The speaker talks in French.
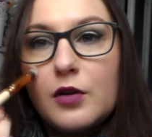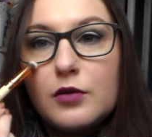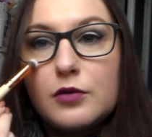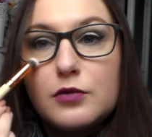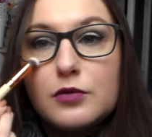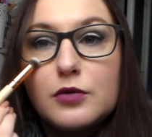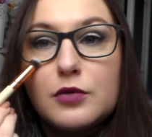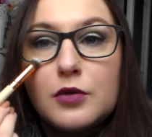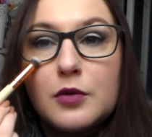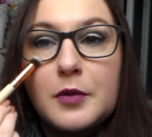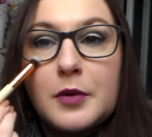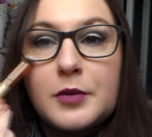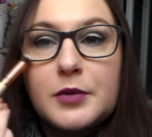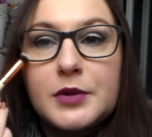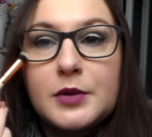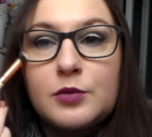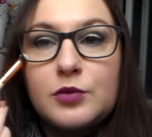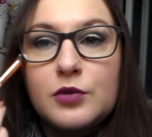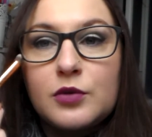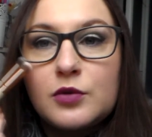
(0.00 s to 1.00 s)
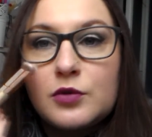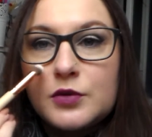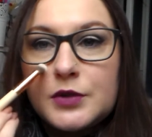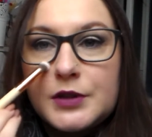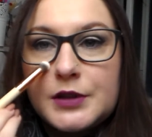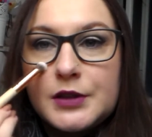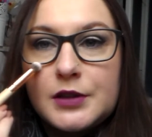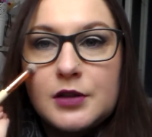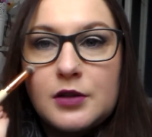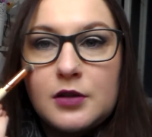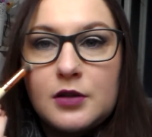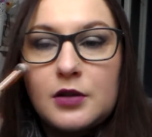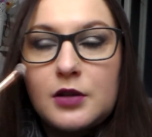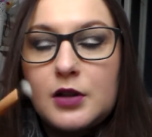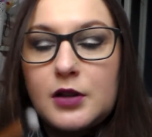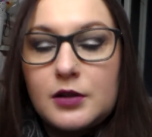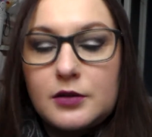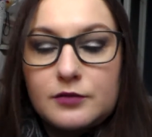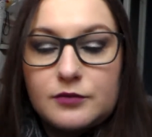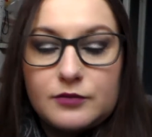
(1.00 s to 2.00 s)
Donc normalement c'est pour le concealer.
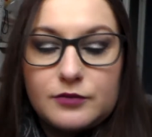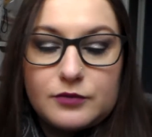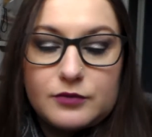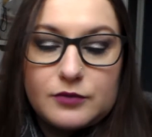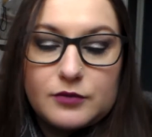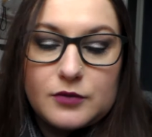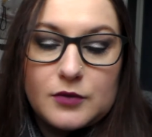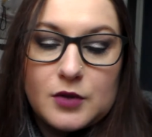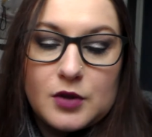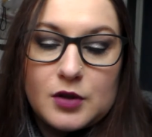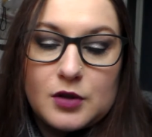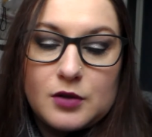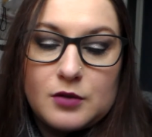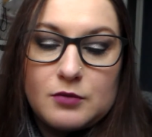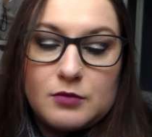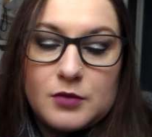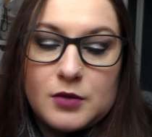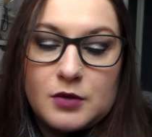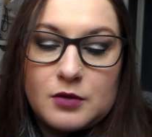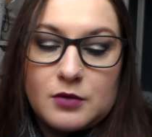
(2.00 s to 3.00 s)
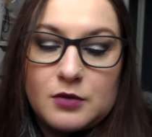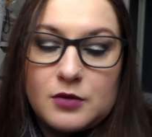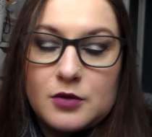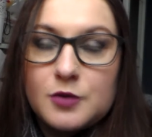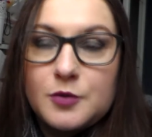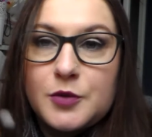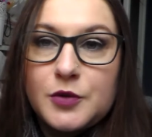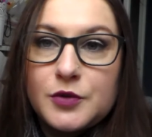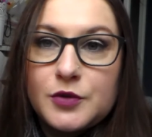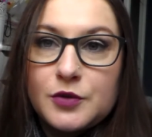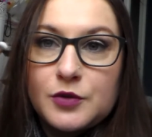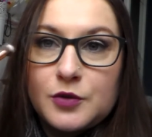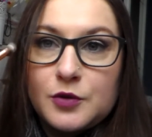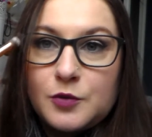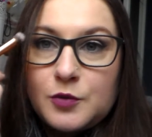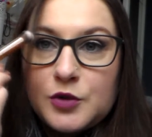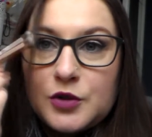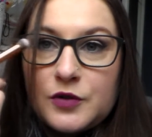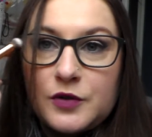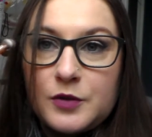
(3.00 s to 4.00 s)
Hein. Mais euh, je pense que
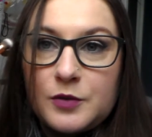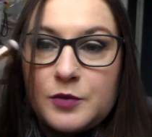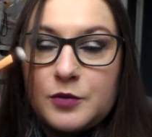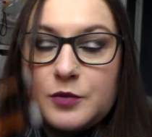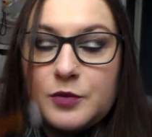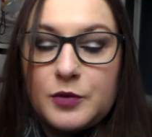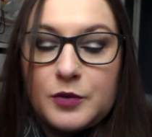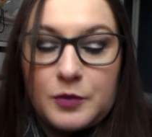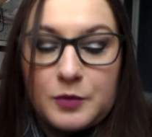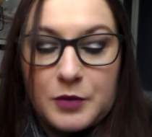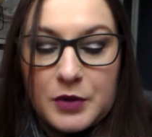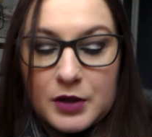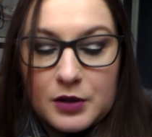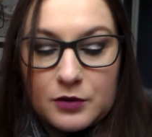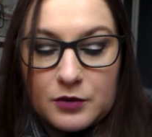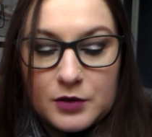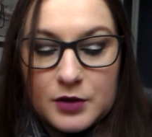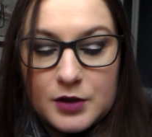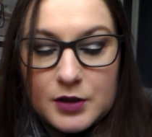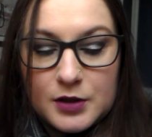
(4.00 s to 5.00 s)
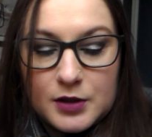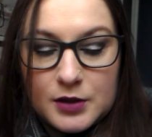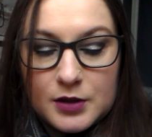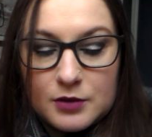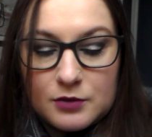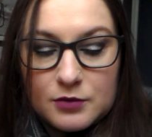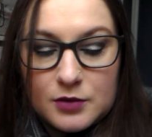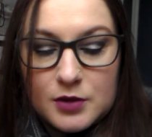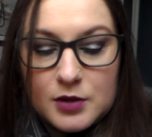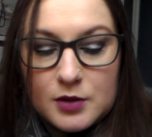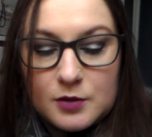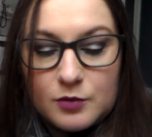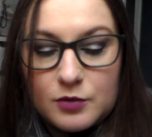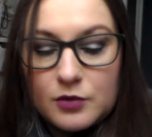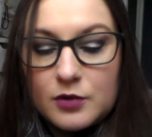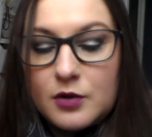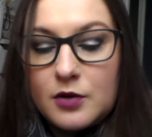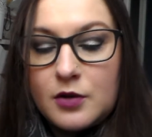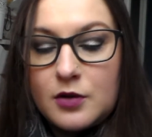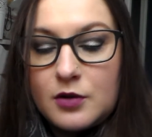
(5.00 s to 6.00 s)
moi je vais bien l'utiliser aussi
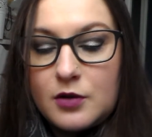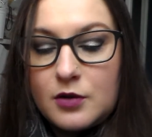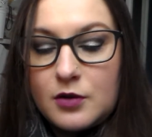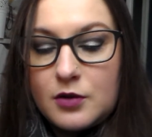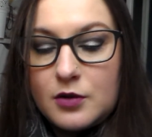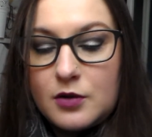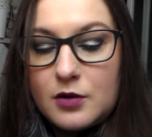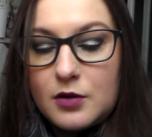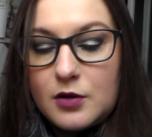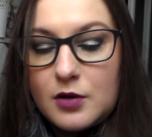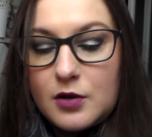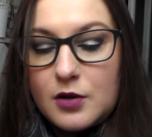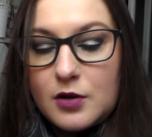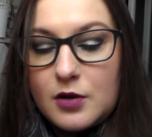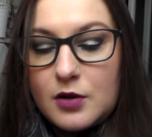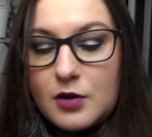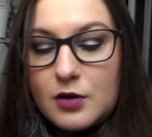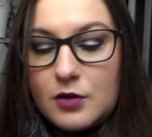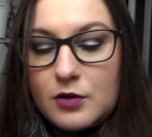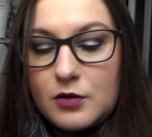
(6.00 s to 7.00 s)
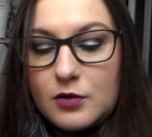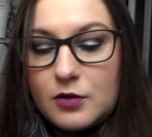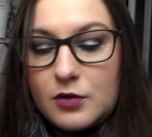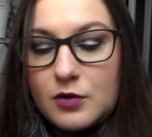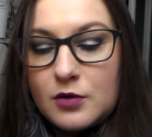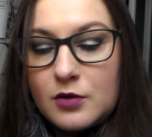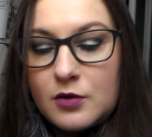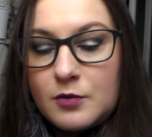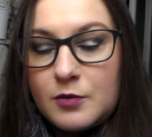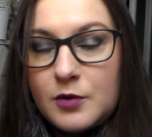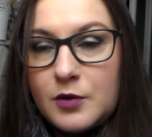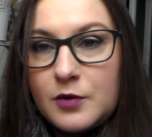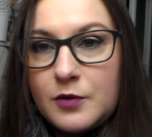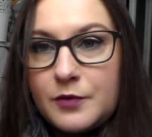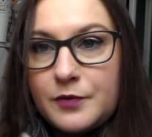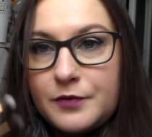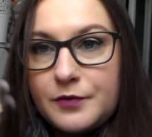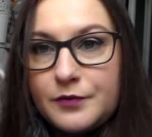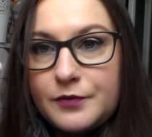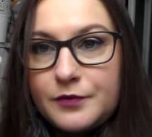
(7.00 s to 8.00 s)
pour euh,
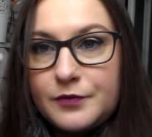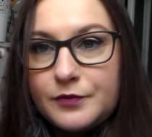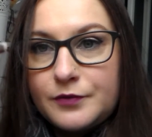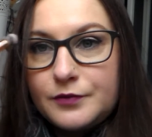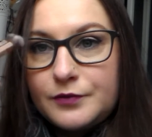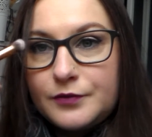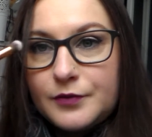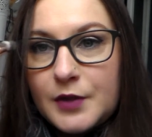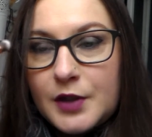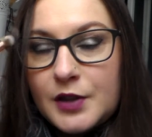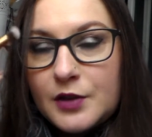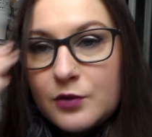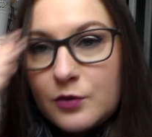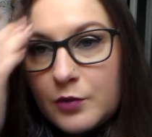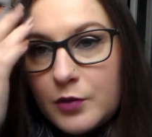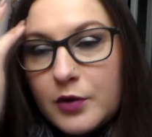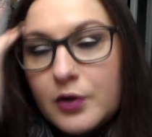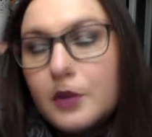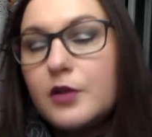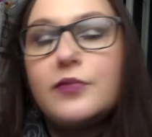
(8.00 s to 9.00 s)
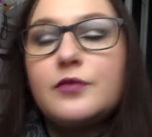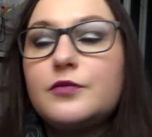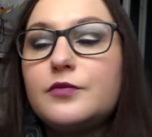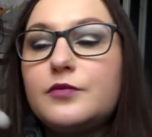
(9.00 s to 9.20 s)
comme euh, estompeur.